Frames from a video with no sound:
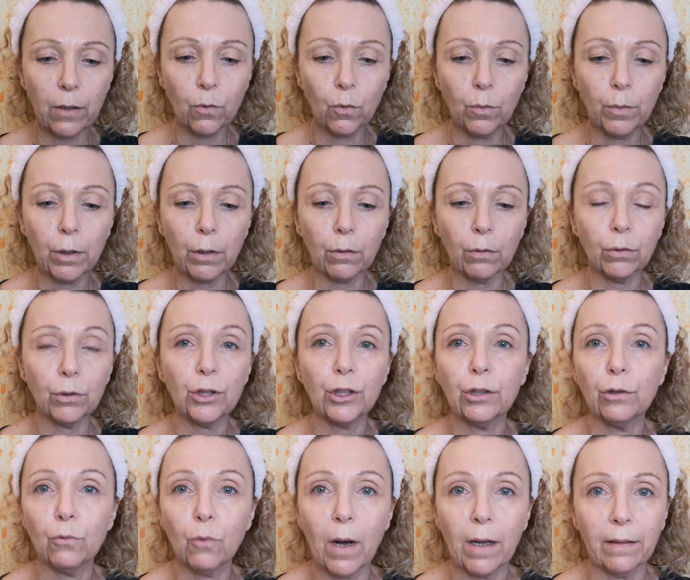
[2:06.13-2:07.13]
numero
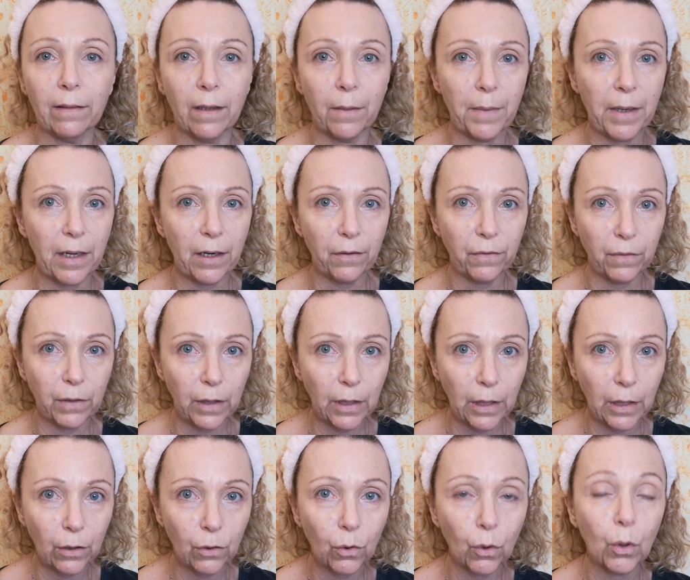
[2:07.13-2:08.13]
50, ma era
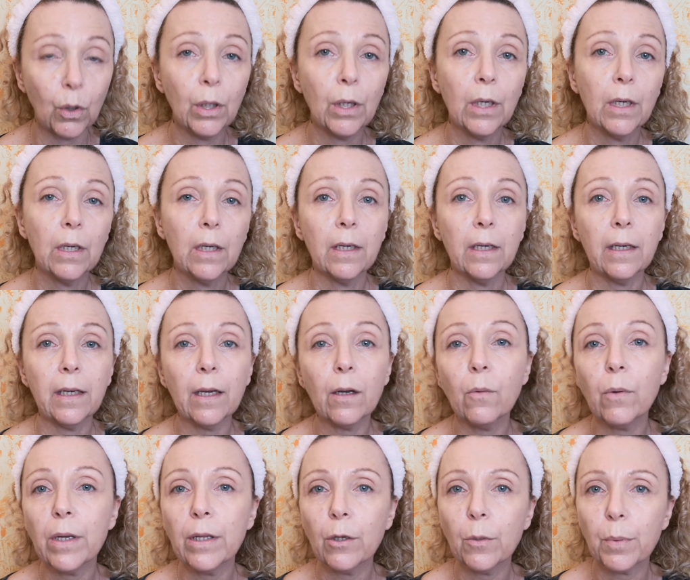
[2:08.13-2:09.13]
finito. E
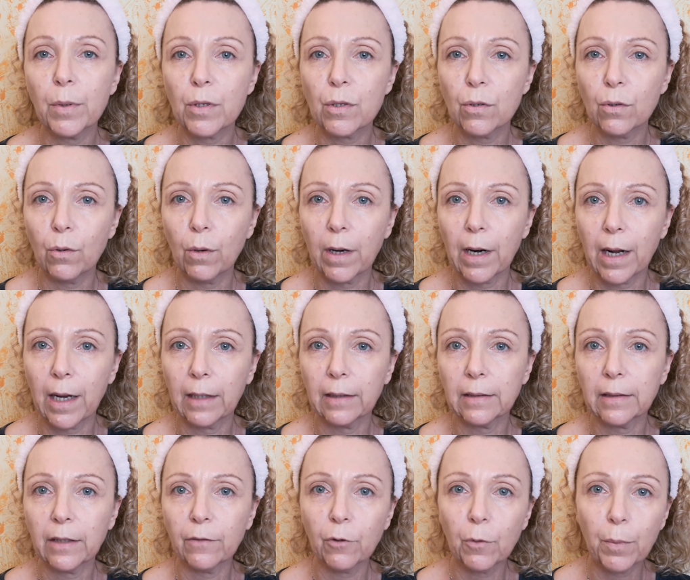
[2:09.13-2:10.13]
quindi ho preso il
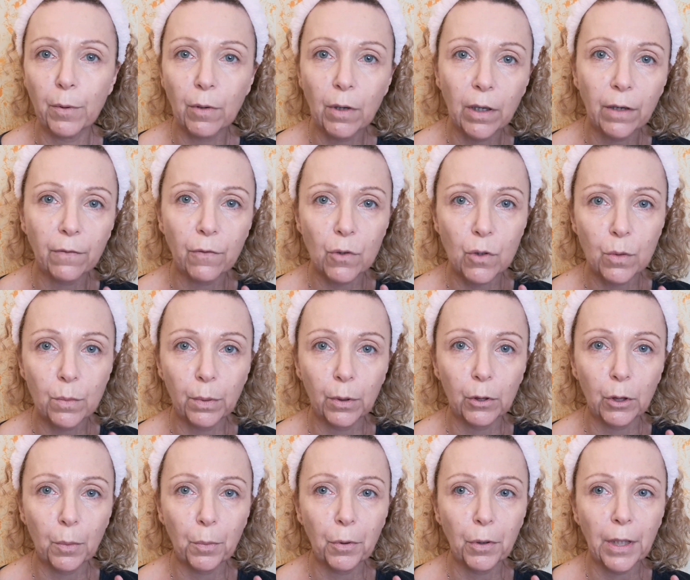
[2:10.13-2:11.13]
40, avevo paura che fosse un po'
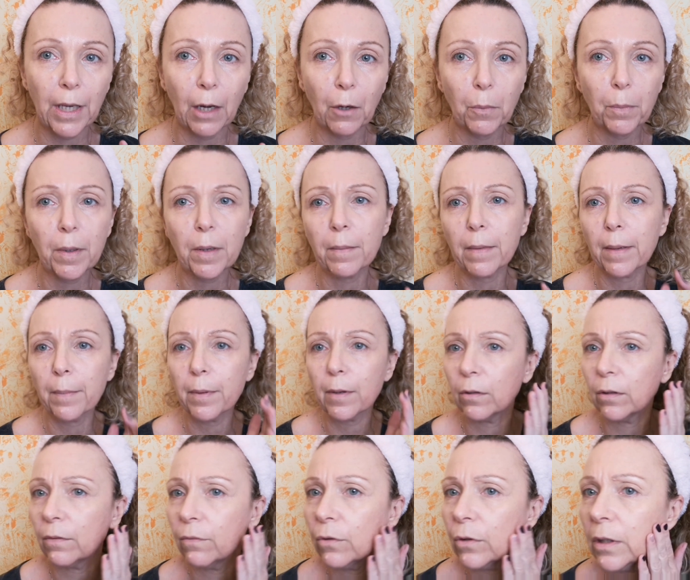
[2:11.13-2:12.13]
troppo chiaro per me,
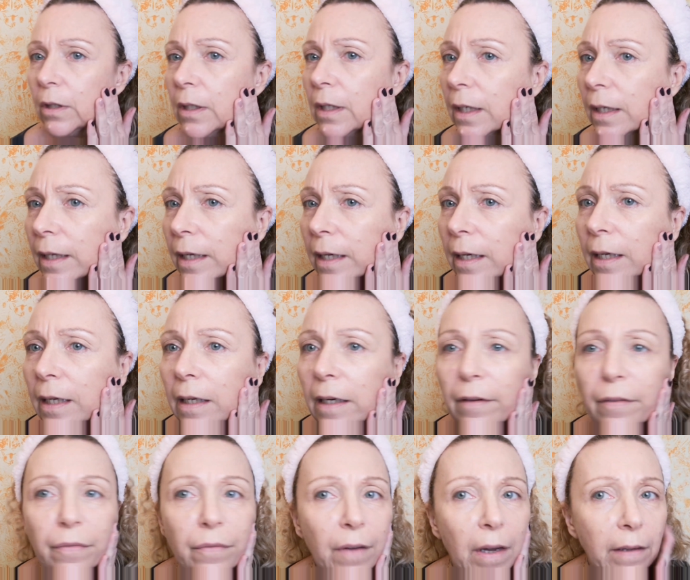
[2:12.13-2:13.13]
però devo dire che in
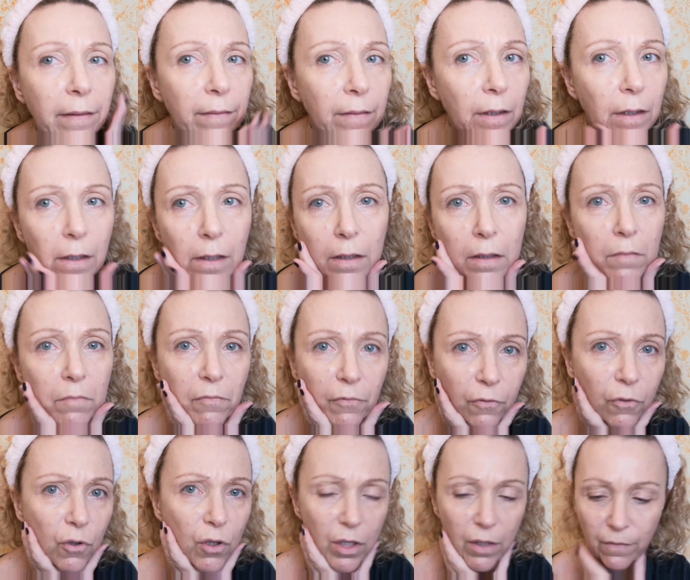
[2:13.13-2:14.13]
effetti
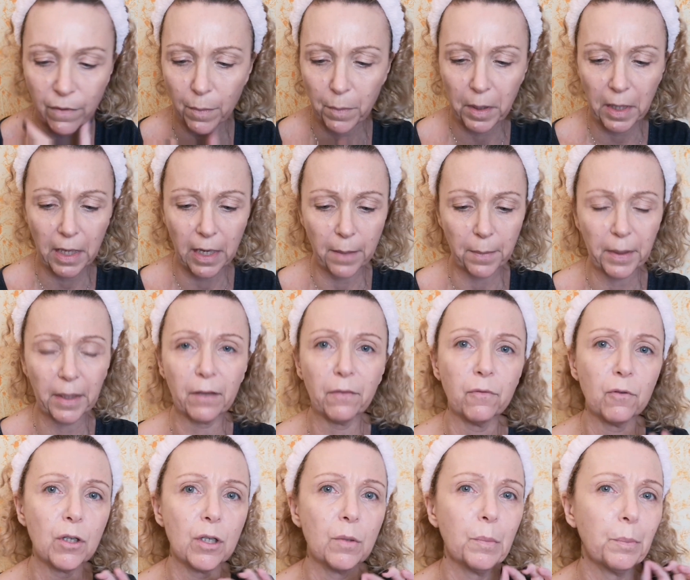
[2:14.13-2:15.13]
forse va bene, perché
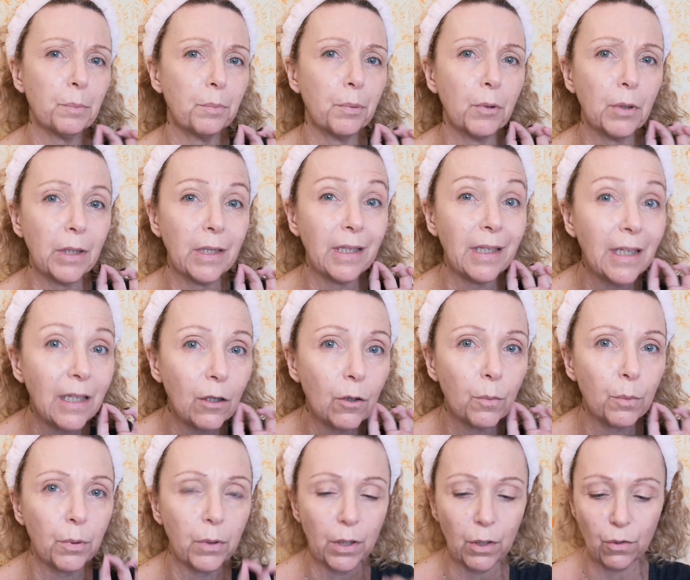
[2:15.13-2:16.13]
forse un pochino,
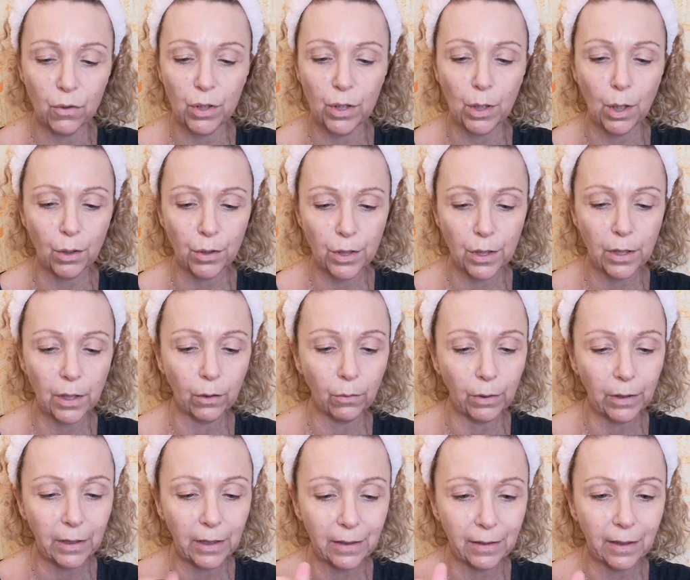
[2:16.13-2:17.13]
un pochino si ossida,
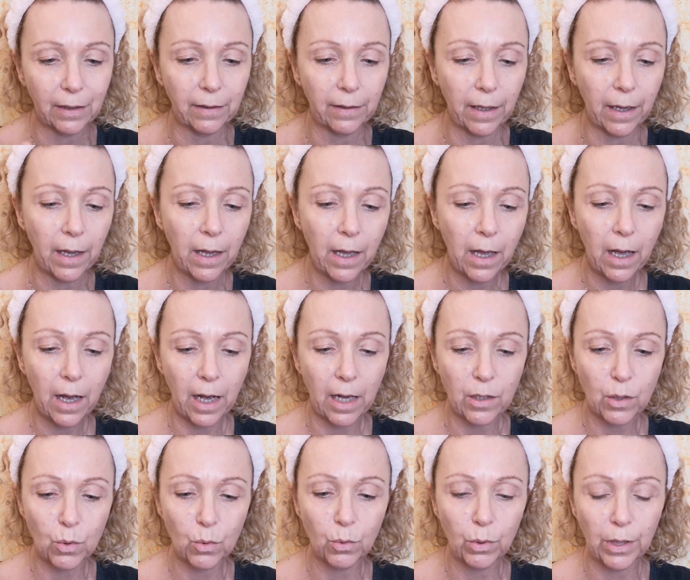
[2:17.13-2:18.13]
quindi tende a
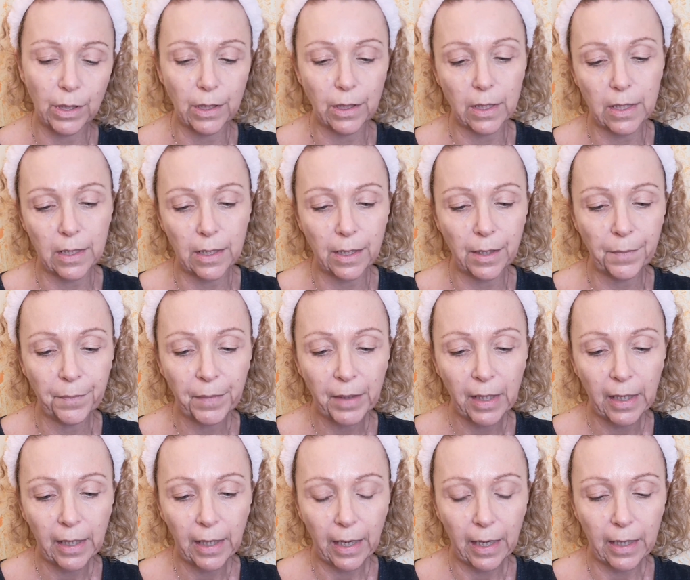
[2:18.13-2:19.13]
scurirsi.
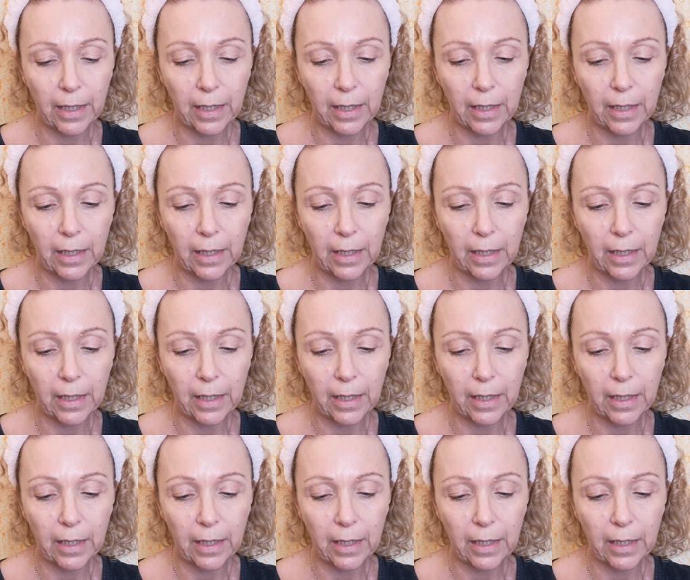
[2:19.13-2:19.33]
Eh,